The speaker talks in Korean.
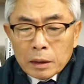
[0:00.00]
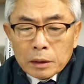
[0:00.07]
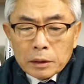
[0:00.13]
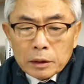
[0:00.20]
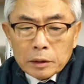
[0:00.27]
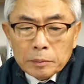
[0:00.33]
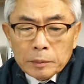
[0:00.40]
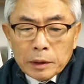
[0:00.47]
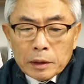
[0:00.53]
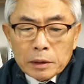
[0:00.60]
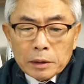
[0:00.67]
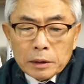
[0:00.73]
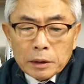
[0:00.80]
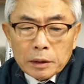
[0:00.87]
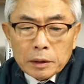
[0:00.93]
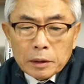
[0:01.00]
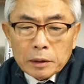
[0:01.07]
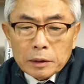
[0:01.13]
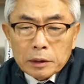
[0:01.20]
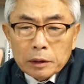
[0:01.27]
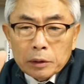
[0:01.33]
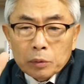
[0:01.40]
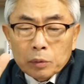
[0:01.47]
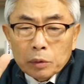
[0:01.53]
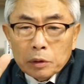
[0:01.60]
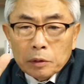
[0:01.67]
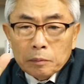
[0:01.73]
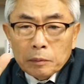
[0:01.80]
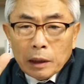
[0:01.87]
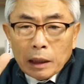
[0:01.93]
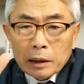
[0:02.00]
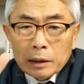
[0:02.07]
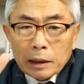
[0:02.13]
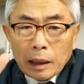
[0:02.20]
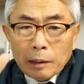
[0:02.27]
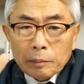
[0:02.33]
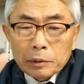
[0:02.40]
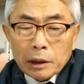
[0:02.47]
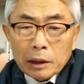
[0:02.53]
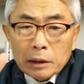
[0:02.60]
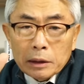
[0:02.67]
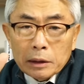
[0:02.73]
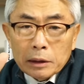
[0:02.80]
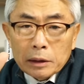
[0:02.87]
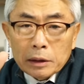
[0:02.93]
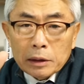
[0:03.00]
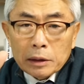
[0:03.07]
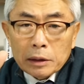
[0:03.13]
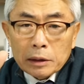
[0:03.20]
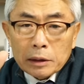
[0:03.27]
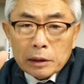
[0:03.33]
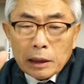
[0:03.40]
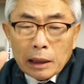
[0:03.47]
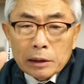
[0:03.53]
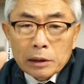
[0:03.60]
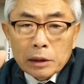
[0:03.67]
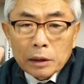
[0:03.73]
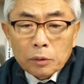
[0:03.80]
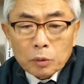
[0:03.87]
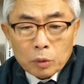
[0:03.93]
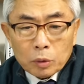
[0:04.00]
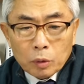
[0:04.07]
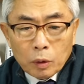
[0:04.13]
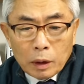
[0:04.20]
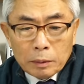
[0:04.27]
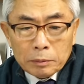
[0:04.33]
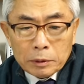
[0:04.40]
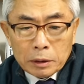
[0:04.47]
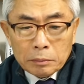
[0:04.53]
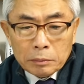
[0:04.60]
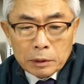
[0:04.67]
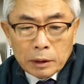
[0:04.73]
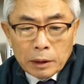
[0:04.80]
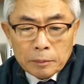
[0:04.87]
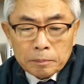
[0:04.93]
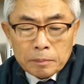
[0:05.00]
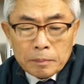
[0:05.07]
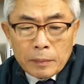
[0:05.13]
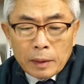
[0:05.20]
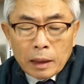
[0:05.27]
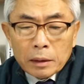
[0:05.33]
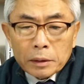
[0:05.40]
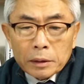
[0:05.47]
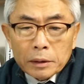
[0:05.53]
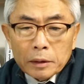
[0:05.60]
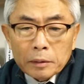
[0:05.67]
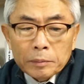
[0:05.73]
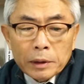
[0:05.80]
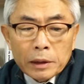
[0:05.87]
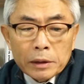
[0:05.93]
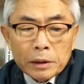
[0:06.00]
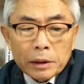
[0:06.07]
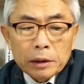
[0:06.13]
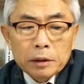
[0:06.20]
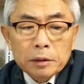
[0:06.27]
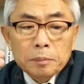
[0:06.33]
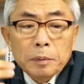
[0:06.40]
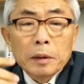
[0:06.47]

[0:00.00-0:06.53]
그러면서 이 국힘당이 갑자기 찬성으로 돌아버립니다. 그러면서 이